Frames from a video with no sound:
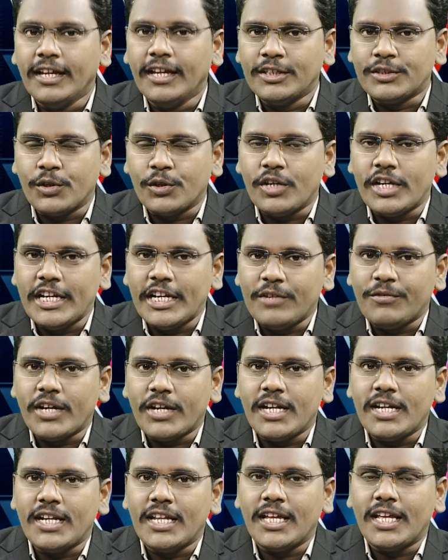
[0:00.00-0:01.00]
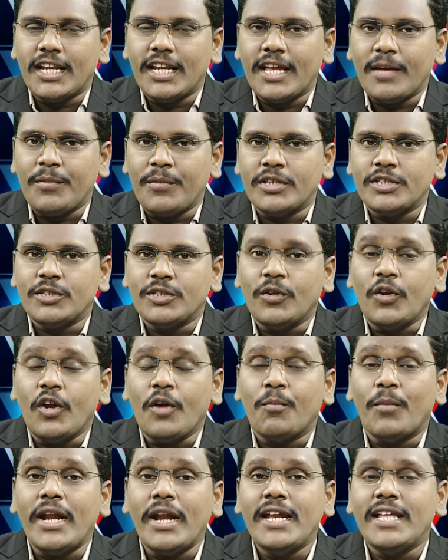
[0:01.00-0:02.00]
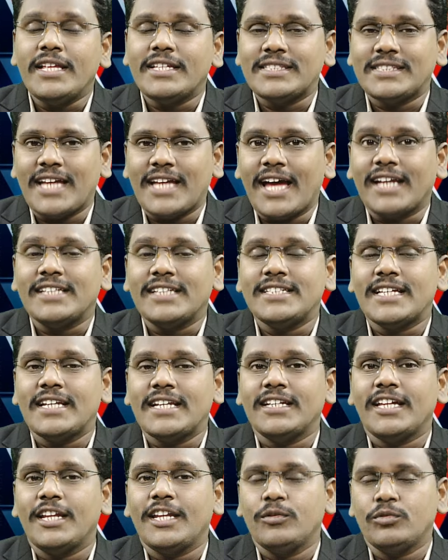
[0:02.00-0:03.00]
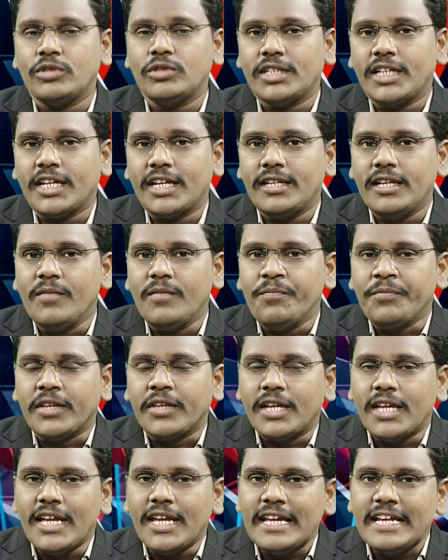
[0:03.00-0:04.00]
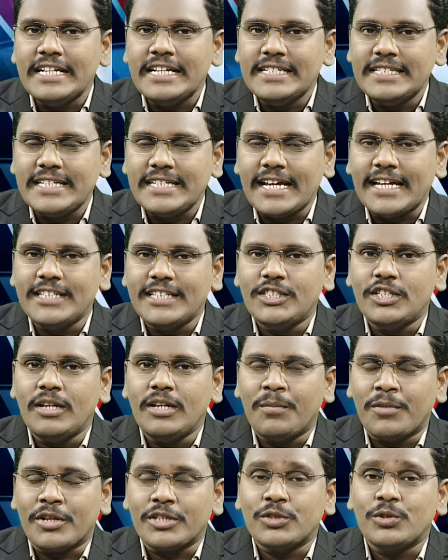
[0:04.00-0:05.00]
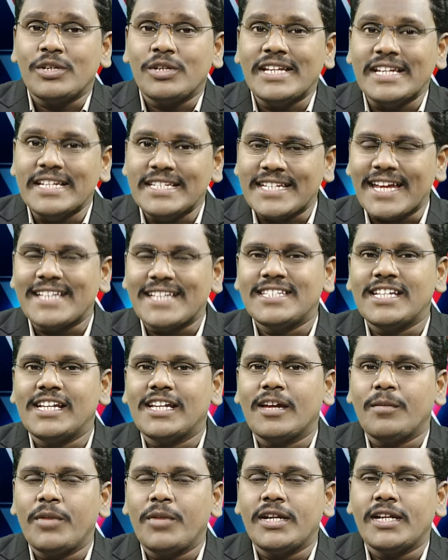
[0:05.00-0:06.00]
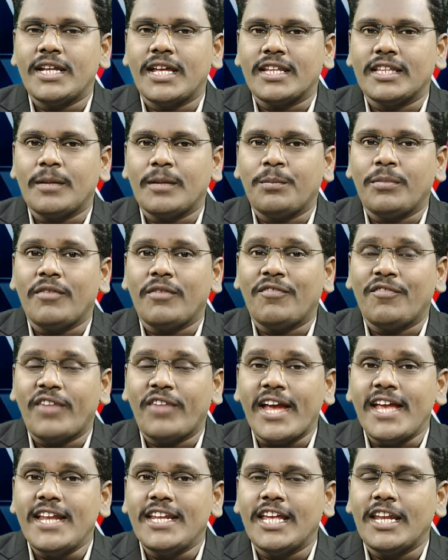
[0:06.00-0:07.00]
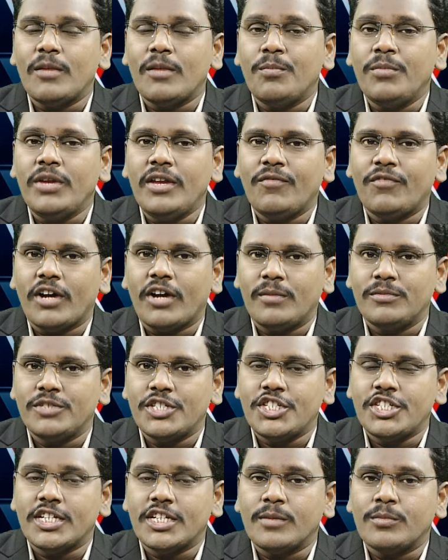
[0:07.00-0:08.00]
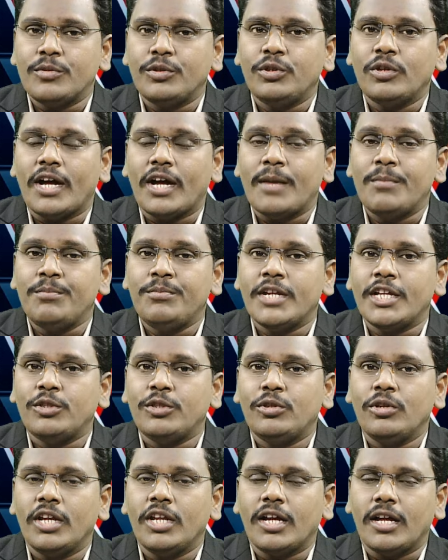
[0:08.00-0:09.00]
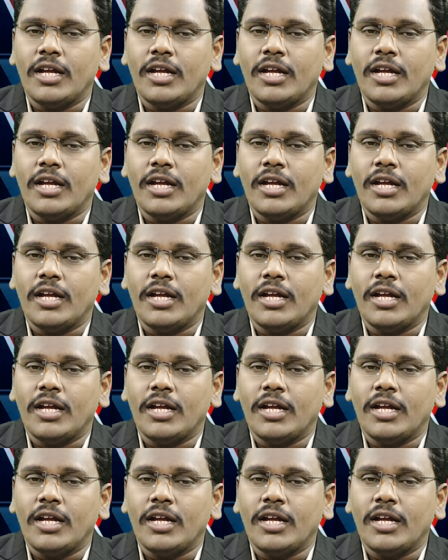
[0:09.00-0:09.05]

సో ఇటువంటి నేపథ్యంలో మళ్ళీ స్థాన చలనాలు పథకాలు ఉంటాయి ఈ ఇన్ఛార్జీలు ప్రస్తుతం ఇన్ఛార్జీలుగా పెట్టారు తప్ప ఫైనల్ బీ ఫామ్స్ ఇచ్చే ముందు అభ్యర్థుల